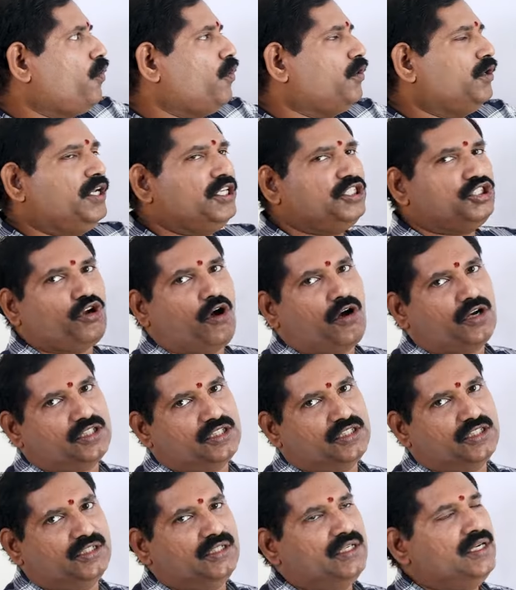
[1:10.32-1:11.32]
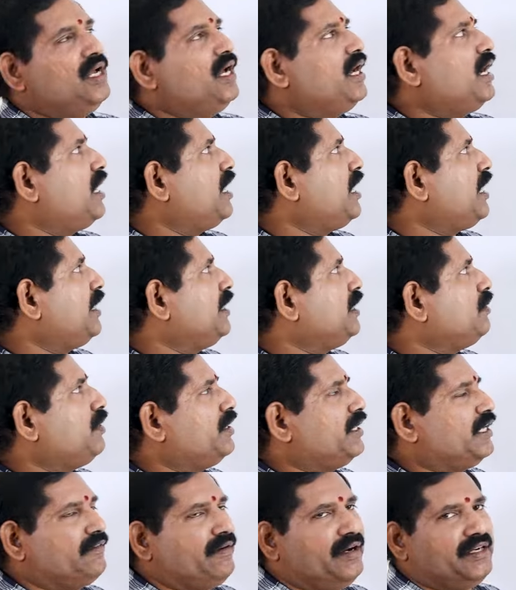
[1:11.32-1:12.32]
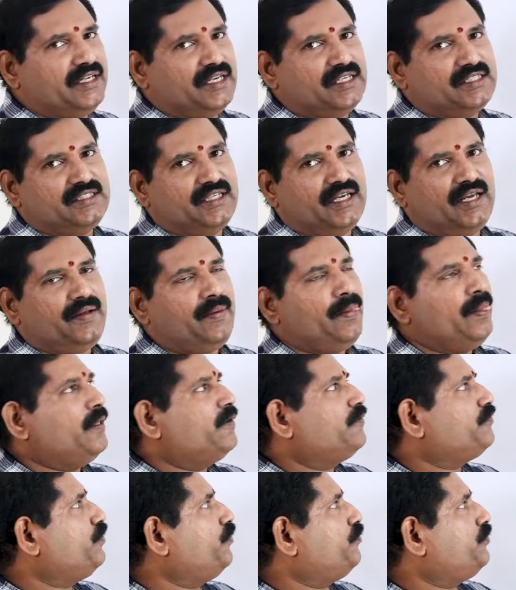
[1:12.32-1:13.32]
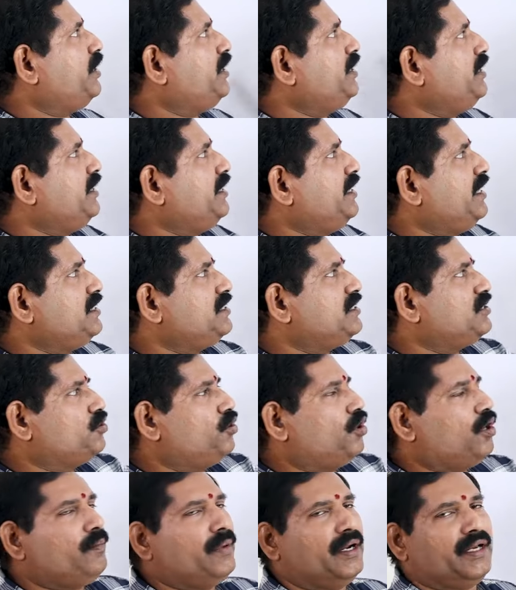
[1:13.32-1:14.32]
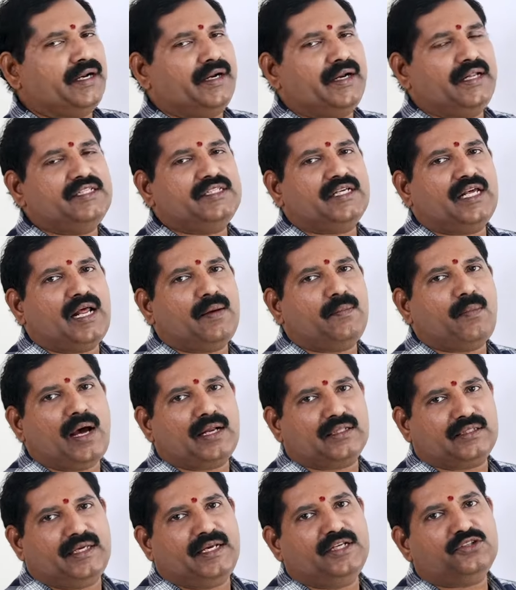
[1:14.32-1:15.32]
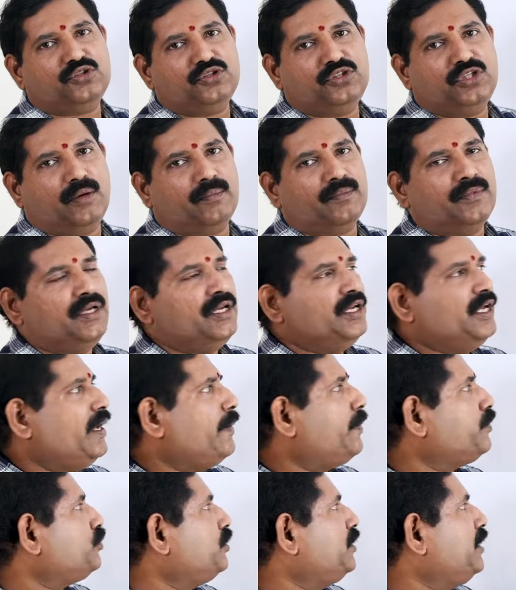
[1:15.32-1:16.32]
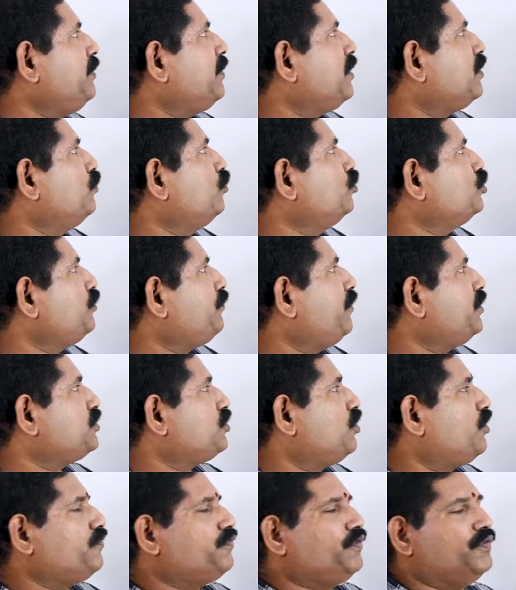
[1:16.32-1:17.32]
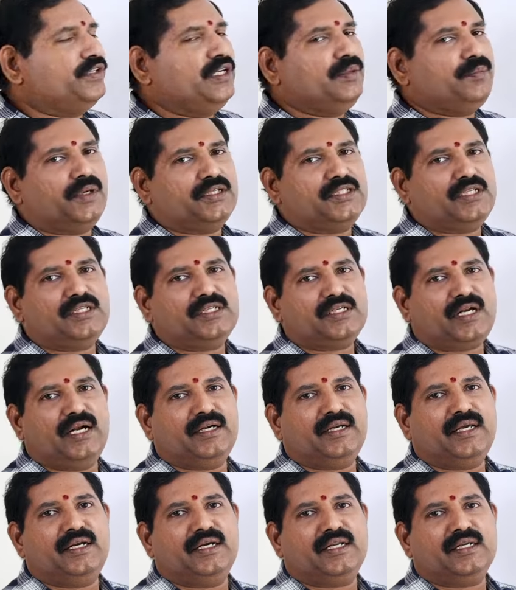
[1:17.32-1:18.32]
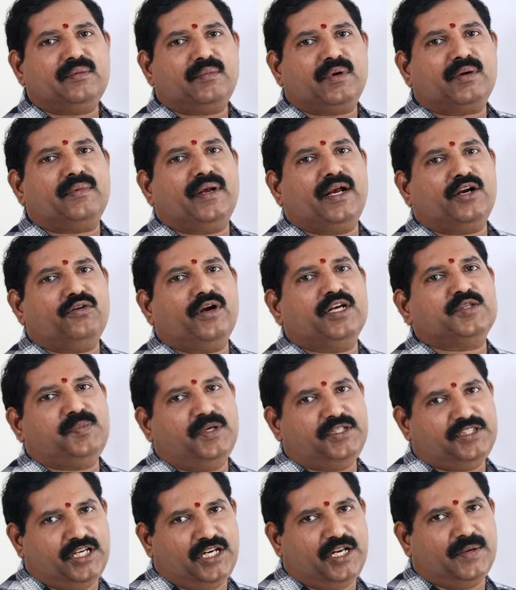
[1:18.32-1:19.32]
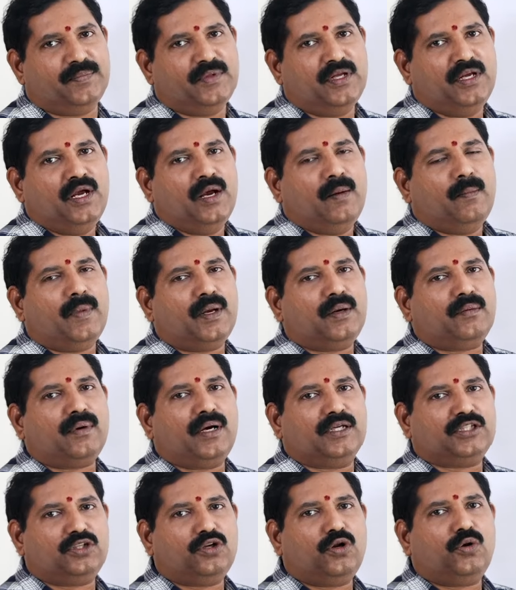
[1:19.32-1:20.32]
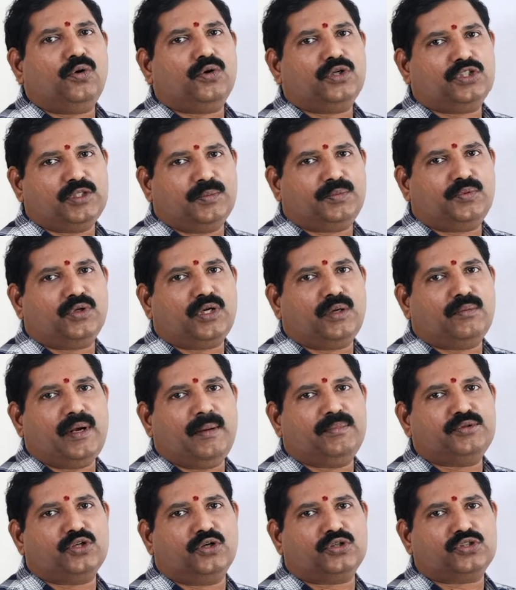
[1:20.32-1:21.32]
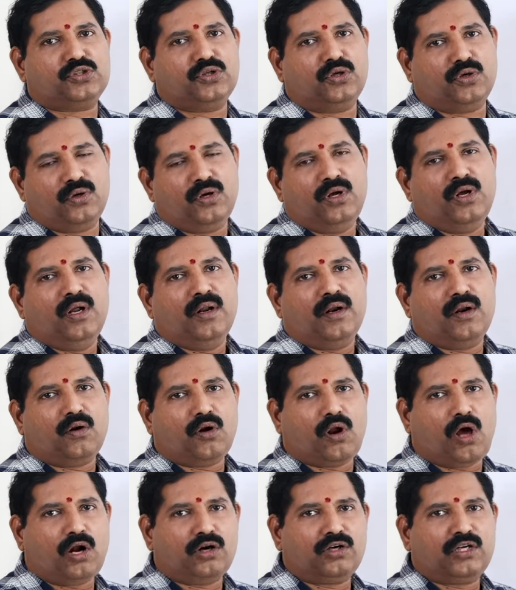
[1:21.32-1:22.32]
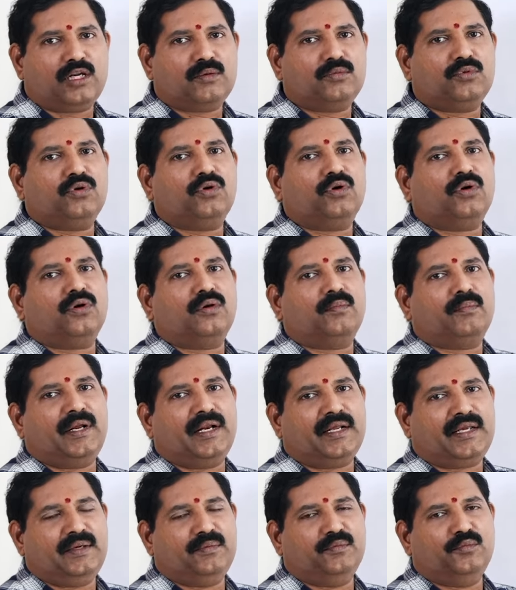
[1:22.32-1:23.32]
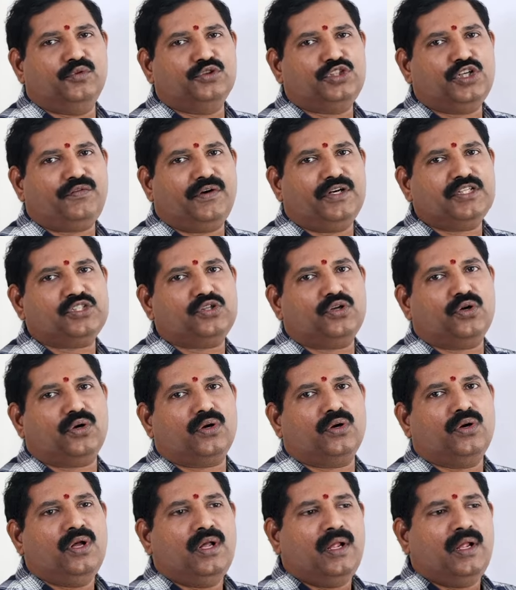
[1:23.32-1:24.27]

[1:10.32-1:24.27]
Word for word: ఓన్లీ స్టాక్స్ అలా కనుక మనం డివైడ్ చేస్తే ఫిఫ్టీన్ ఇయర్స్లో మనకి రిటర్న్స్ ఎలా మారుతాయని చూద్దాం ఇప్పుడు చూడండి మనం మ్యూచువల్ ఫండ్స్లో ఫిఫ్టీన్ పర్సెంట్ కంటే రిటర్న్ మనం ఎక్కువ ఎక్స్పెక్ట్ చేయలేం మనం గతంలో కూడా చెప్పుకున్నాం ఎపిసోడ్స్లో లాంగ్ టర్మ్లో మనకి మ్యూచువల్ ఫండ్స్లో